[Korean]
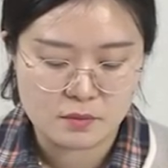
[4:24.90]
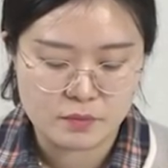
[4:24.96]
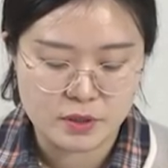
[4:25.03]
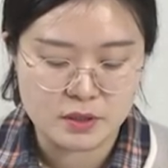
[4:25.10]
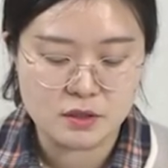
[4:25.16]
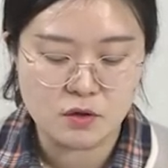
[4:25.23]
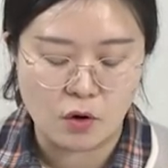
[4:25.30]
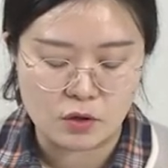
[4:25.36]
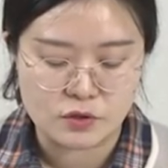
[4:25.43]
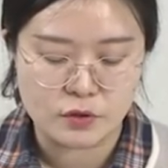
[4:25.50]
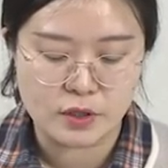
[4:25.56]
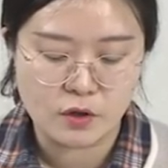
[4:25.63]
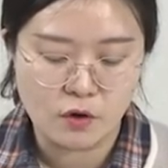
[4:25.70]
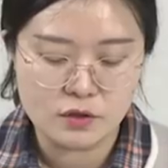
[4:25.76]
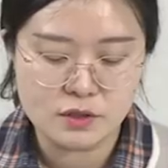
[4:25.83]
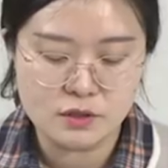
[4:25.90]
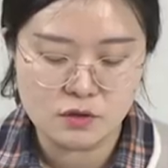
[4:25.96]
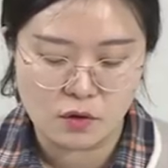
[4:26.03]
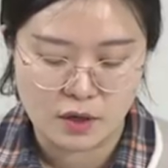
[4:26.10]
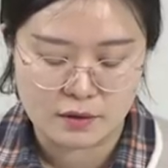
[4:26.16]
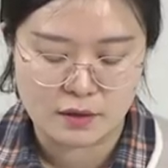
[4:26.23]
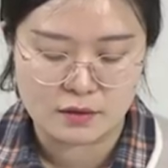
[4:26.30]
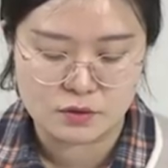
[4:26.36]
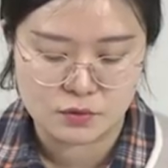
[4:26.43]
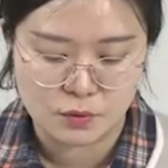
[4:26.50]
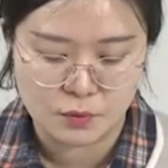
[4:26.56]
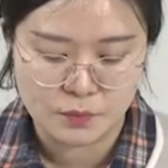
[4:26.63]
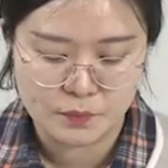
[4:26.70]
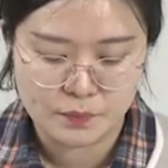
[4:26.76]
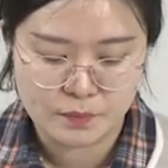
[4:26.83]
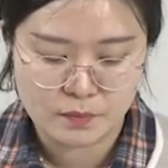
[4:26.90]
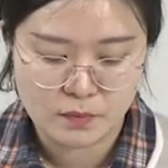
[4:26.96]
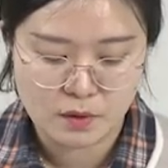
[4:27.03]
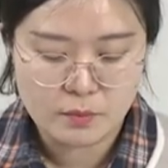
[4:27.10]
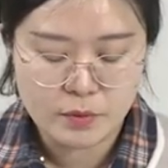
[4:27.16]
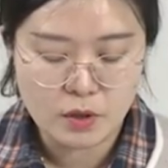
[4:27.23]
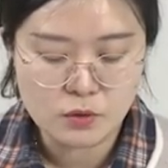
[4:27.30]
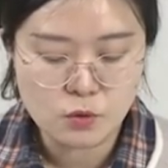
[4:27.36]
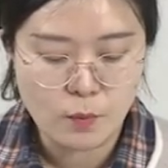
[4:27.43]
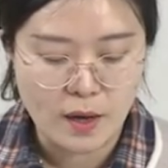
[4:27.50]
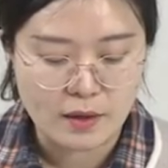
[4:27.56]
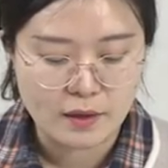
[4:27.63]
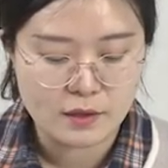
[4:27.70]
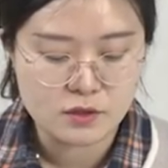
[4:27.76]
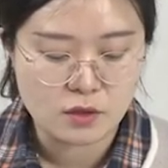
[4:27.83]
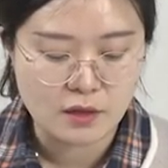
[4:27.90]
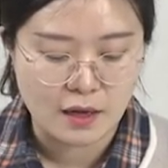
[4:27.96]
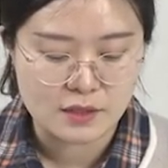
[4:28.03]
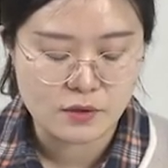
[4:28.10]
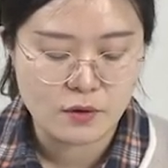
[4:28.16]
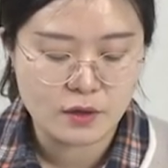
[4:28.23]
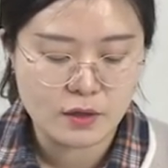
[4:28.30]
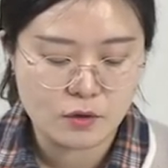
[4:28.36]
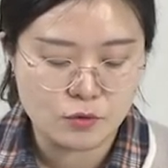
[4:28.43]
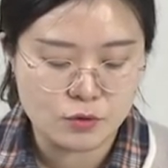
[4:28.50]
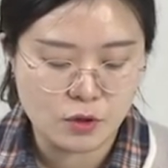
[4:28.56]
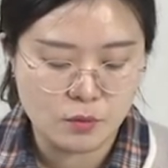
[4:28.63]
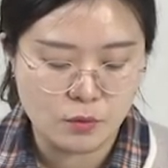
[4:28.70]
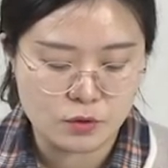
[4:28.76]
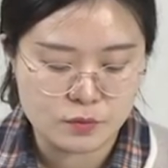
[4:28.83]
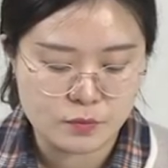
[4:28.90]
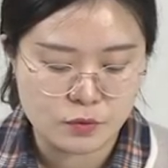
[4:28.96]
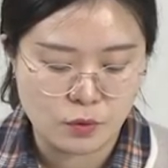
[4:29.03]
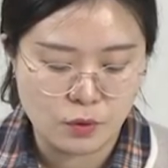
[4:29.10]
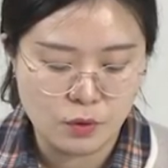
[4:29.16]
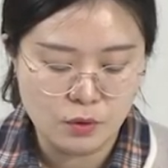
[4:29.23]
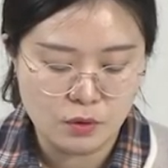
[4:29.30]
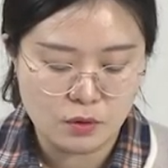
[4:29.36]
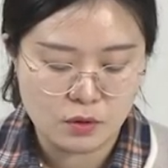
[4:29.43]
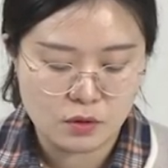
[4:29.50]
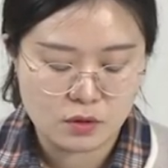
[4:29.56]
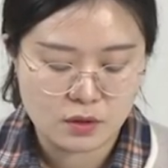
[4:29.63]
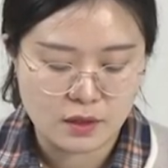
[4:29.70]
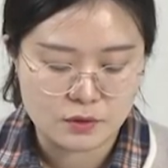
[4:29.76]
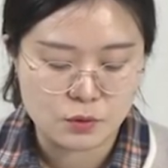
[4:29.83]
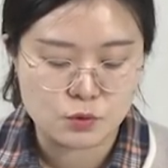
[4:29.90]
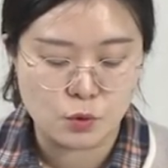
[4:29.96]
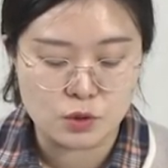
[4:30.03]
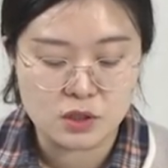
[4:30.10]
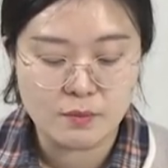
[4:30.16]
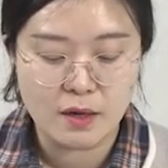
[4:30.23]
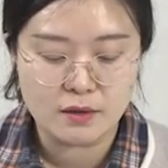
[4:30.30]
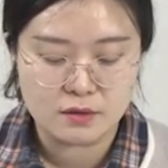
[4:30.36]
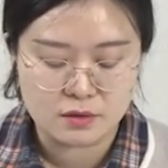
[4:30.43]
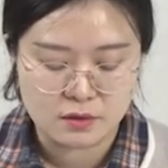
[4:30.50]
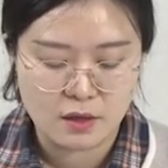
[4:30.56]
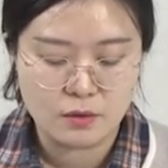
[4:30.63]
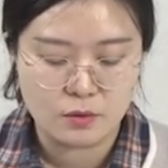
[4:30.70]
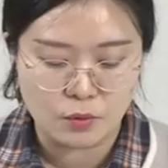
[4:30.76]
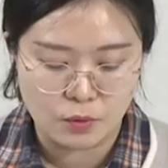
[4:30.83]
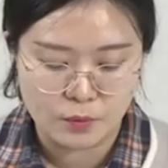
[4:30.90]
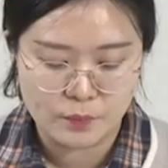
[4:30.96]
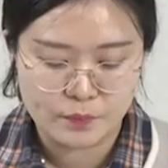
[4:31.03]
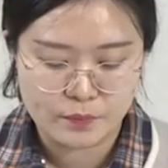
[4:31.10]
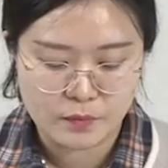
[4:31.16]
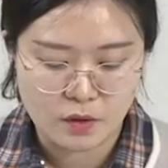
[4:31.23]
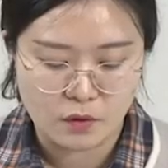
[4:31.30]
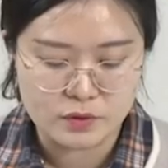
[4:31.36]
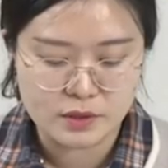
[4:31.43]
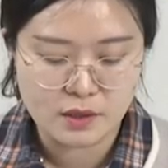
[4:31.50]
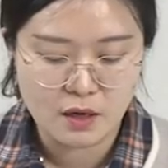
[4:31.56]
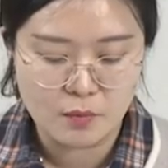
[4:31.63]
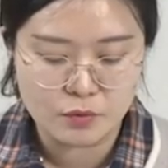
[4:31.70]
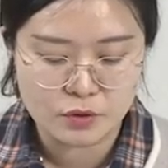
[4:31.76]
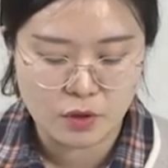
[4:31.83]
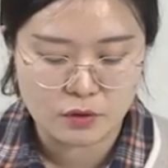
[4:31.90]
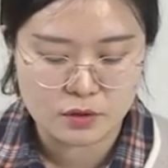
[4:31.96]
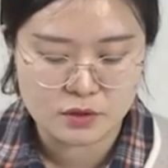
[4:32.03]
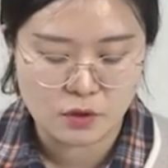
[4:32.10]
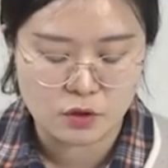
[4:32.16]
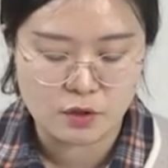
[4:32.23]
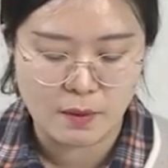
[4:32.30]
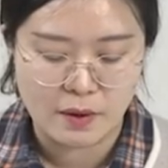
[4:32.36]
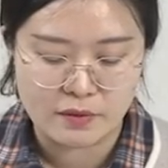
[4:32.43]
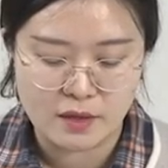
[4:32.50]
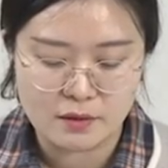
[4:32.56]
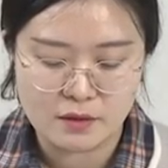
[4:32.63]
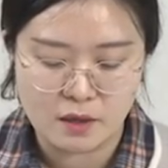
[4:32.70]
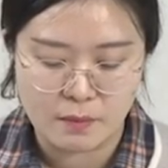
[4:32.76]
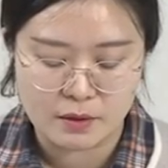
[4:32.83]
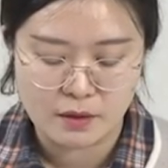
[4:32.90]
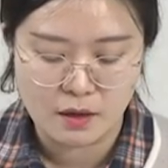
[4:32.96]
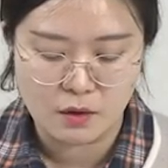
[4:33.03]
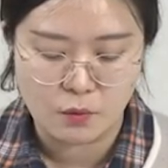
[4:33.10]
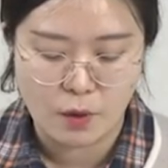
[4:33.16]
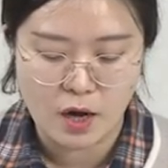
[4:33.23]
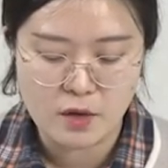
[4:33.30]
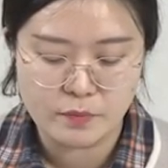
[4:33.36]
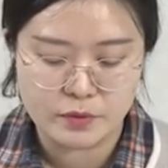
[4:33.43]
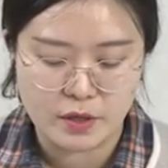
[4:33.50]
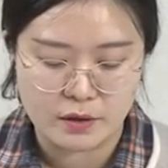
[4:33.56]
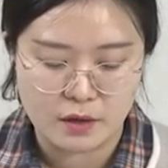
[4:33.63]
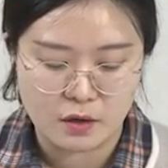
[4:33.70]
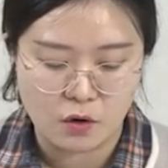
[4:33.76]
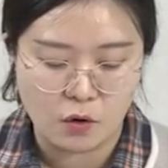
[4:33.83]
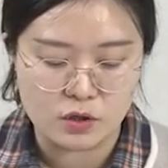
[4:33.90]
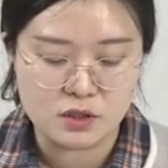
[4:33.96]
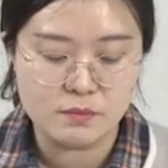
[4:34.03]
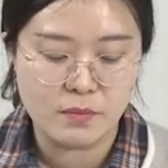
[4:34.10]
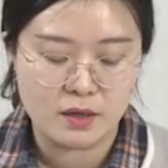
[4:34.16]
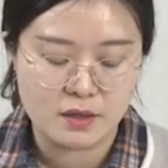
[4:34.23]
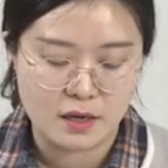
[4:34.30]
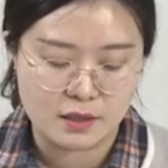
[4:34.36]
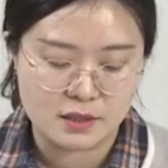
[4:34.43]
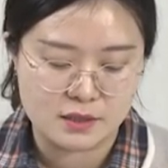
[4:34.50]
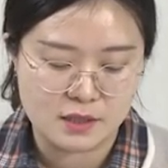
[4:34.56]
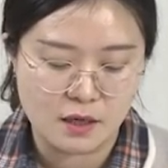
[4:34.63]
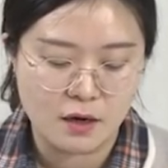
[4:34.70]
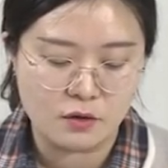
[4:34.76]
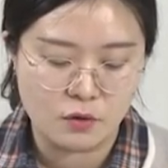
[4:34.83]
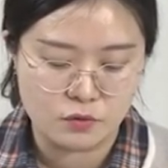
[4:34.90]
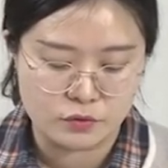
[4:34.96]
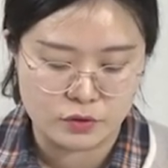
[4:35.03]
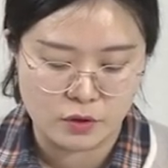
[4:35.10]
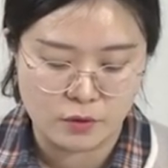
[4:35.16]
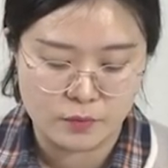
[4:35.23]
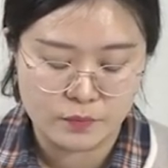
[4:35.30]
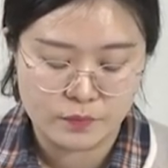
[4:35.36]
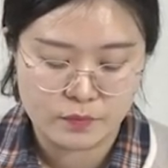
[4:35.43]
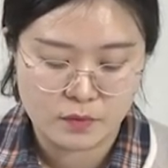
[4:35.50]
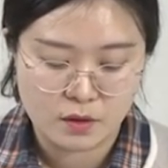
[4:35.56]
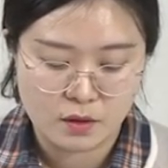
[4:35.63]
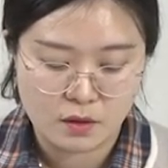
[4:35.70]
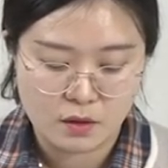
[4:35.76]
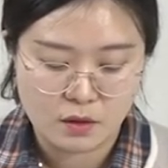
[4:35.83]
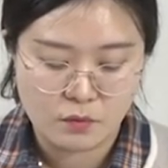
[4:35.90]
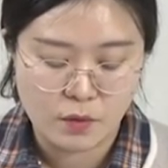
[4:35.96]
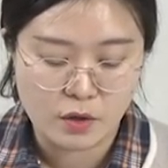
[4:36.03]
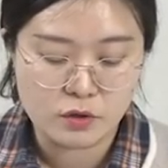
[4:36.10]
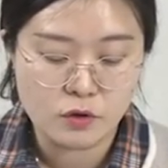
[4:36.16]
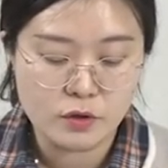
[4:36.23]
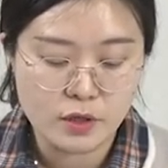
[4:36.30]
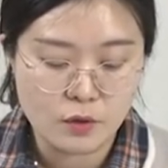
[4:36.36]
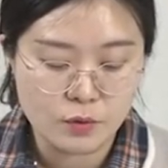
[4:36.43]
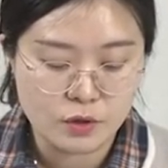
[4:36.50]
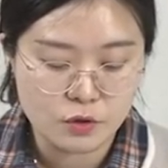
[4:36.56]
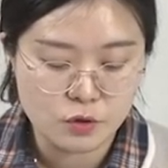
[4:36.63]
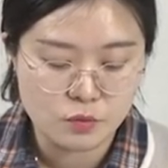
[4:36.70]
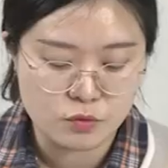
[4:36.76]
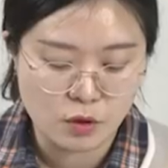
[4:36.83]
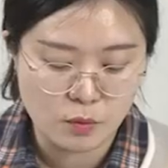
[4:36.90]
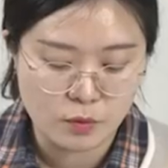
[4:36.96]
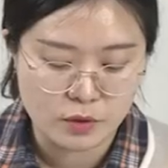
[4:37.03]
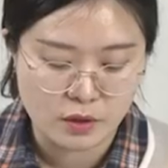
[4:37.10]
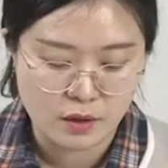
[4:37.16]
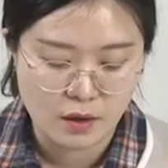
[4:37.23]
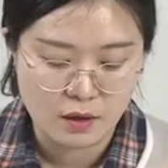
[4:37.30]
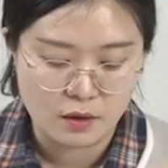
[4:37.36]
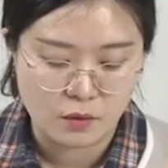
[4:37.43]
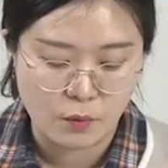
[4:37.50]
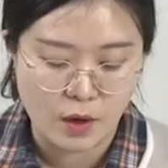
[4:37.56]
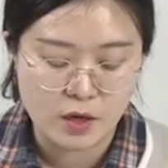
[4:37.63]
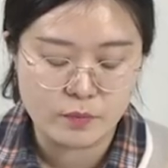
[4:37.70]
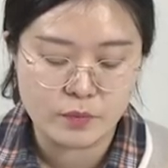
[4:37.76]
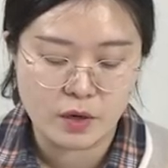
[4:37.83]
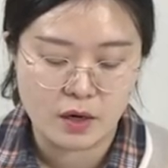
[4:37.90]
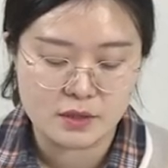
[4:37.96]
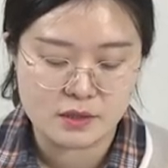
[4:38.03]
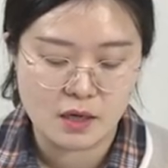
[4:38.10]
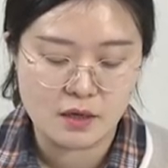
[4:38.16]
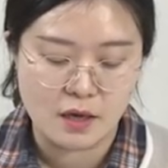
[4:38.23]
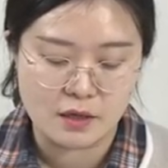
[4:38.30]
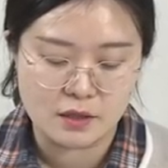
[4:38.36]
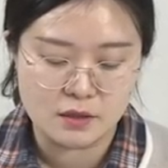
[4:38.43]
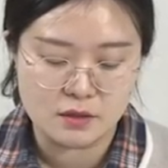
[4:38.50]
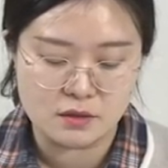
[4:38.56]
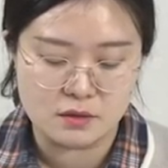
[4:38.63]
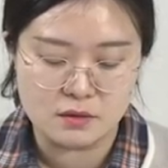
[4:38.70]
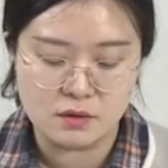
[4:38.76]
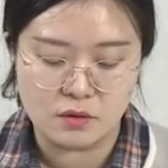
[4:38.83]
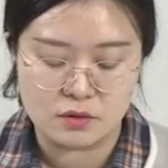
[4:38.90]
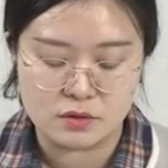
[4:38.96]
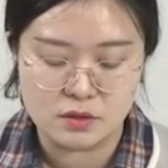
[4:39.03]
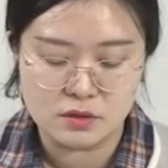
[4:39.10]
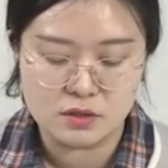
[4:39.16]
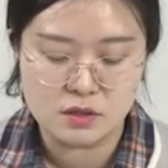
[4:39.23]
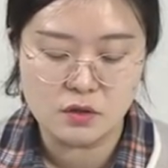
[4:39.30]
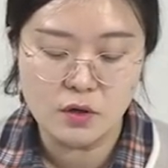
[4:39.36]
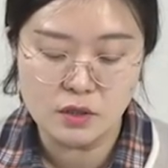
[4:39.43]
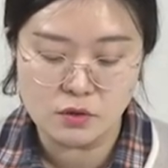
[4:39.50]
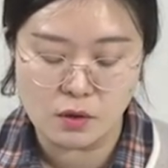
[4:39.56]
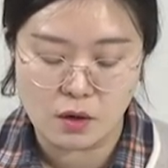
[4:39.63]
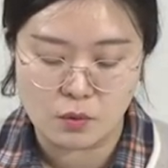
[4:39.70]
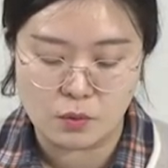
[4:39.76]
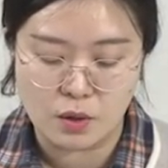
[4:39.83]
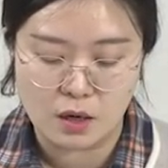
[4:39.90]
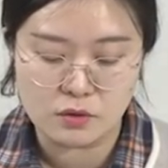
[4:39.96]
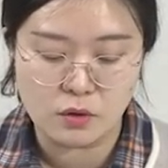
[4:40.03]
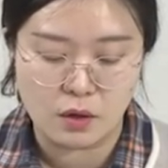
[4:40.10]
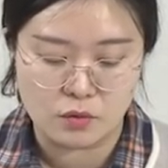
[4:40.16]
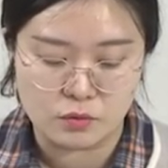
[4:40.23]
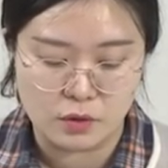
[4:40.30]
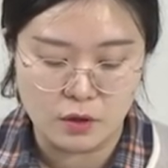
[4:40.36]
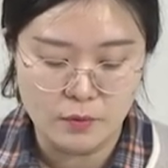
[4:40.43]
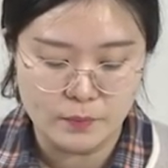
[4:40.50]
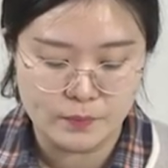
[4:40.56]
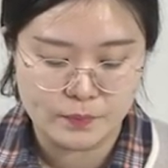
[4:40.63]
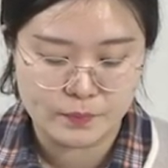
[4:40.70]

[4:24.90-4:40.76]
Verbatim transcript: 비는 걱정이 커지는 것 같았죠. 평소 밖에서 다정하게 굴던 모습도 계속 조심하는 듯 했고, 언젠가부터는 저를 만날 때마다 와이프에게 거짓말을 하기 시작하더군요. 왜 그러냐고 이유를 물어보니까 와이프가 제 얘기를 듣는 것을 싫어해서라고 하더라고요.